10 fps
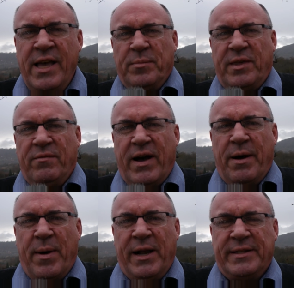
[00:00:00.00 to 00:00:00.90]
Sie
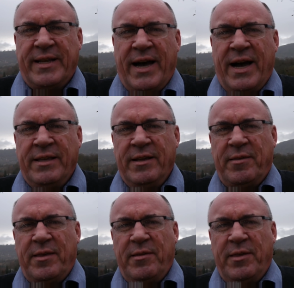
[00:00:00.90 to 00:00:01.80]
war mal da,
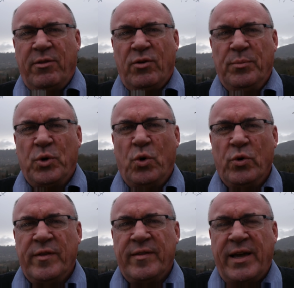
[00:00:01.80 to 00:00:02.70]
jetzt ist sie zu einem
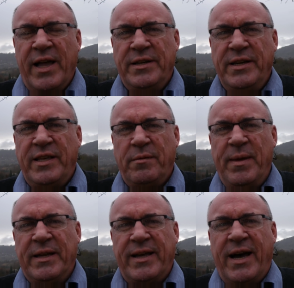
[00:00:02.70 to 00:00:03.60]
großen Teil nicht
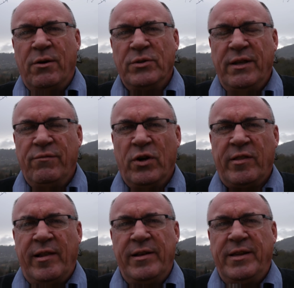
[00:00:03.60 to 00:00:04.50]
mehr da. Und die
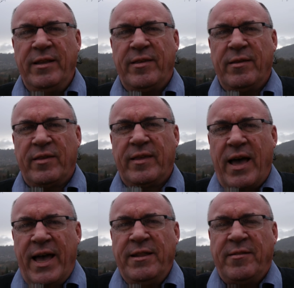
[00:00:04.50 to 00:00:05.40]
Wurzeln dieses
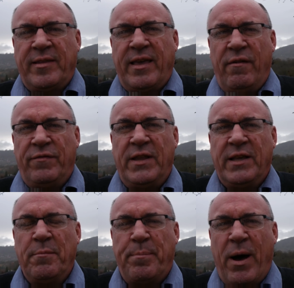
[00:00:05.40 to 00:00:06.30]
einst
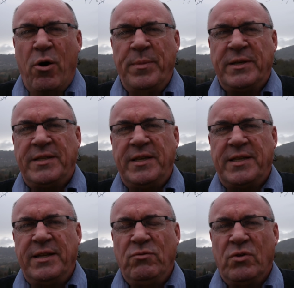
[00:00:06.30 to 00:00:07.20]
kräftigen Baumes, die
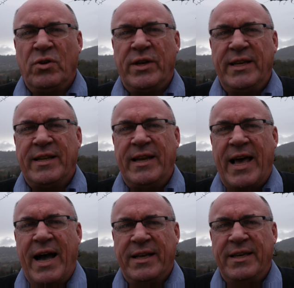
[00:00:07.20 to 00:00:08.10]
sind nur noch in der
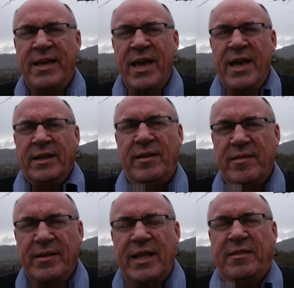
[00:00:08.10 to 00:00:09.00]
Lage,
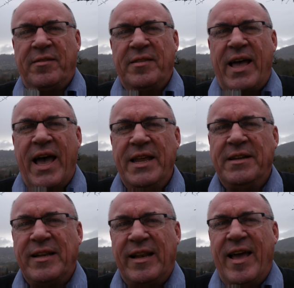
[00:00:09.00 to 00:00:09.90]
diesen letzten
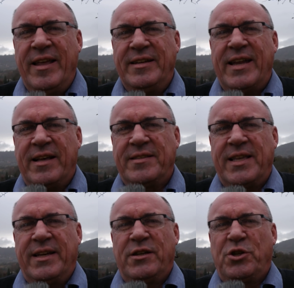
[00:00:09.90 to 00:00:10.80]
einen kleinen
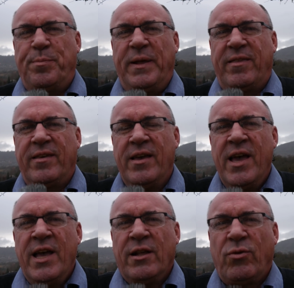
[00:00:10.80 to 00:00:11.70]
Ast an der Spitze
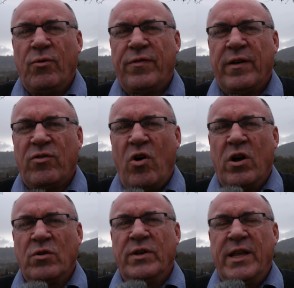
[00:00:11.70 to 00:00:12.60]
zu
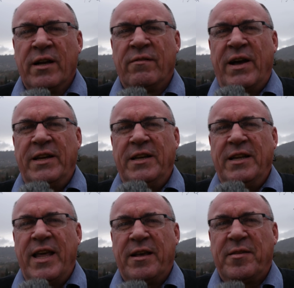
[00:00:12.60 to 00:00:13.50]
versorgen. Und irgendwann in
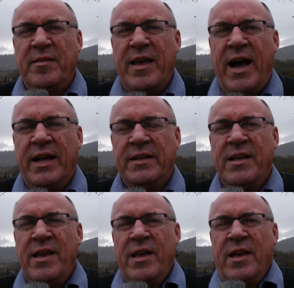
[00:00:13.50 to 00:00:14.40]
den nächsten
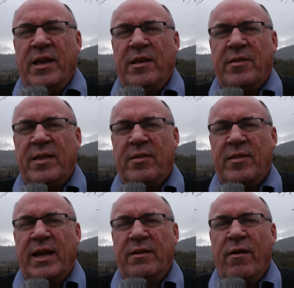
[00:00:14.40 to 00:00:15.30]
Jahren ist das
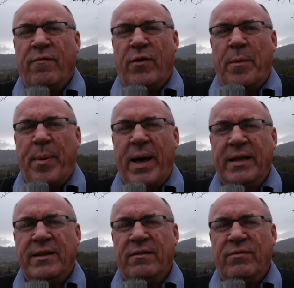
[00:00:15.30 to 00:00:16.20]
dann
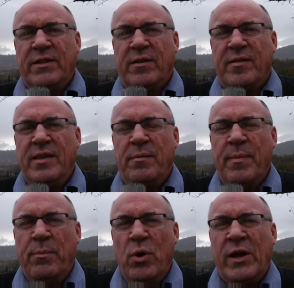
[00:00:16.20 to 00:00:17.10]
vorbei. Dann wird das nicht
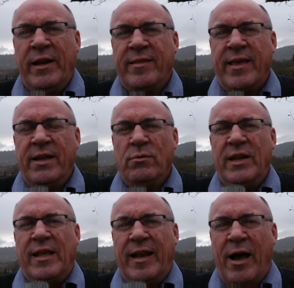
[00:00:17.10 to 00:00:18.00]
mehr möglich sein.
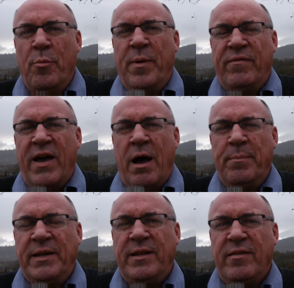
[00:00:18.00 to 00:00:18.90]
Und ich glaube, wir
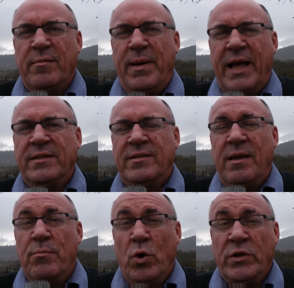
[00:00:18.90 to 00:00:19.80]
haben in diesem Land
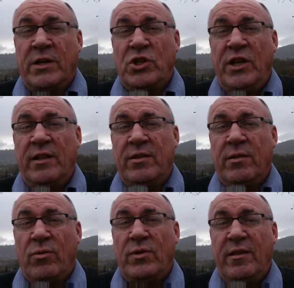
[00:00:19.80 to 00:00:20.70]
im Unterschied
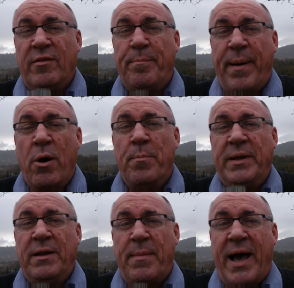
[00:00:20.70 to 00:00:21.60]
zu diesem Baum,
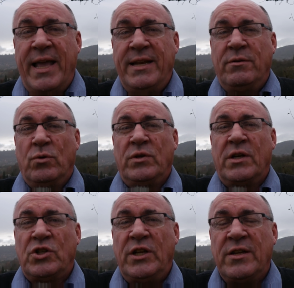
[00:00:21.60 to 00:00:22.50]
in dem einen
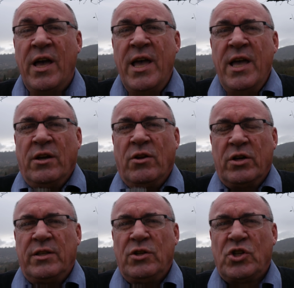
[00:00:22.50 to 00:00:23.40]
Unterschied
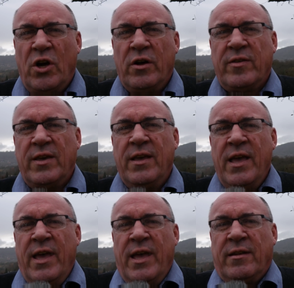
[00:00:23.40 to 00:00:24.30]
noch die Chance, Straße
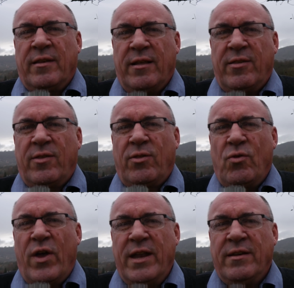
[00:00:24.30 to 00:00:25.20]
das
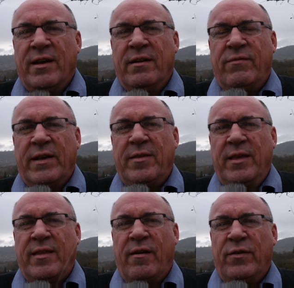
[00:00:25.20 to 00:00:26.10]
zu ändern, was
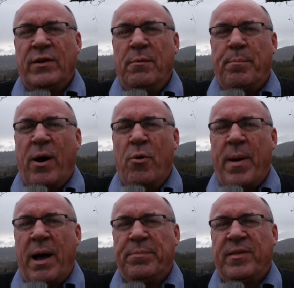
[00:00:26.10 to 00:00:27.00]
sich da für den
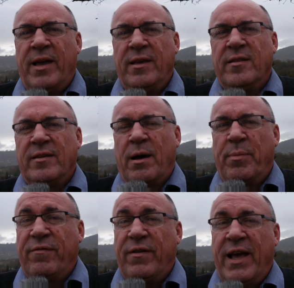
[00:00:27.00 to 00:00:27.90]
Baum abzeichnet,
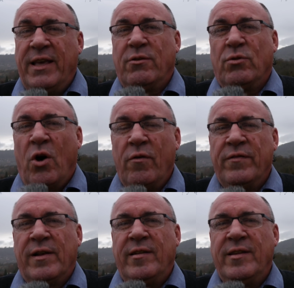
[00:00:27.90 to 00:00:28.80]
aber vielleicht und
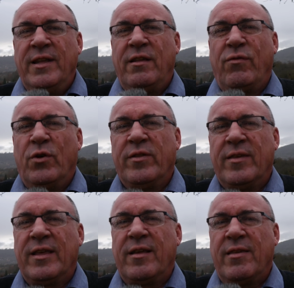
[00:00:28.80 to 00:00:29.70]
hoffentlich nicht für
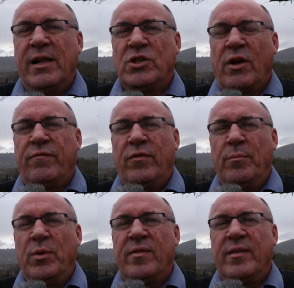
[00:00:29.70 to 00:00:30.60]
unsere Gesellschaft.
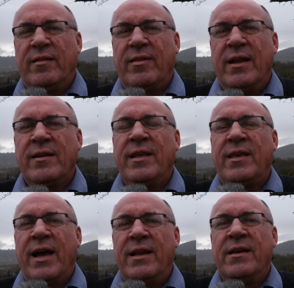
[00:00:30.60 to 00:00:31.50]
Wir müssen jetzt
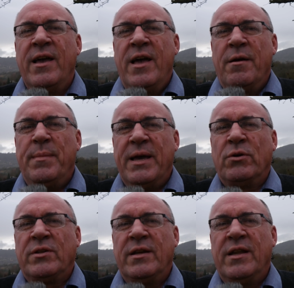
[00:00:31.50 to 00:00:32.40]
endlich alle mehr
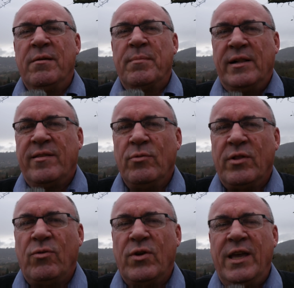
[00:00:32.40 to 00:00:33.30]
unternehmen, als
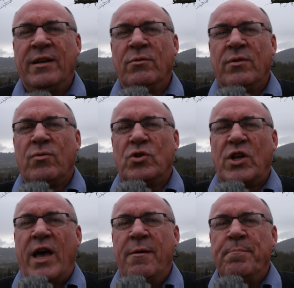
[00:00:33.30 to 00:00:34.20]
nur zu reden und zu
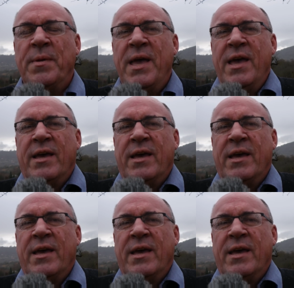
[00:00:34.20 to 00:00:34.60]
schreiben.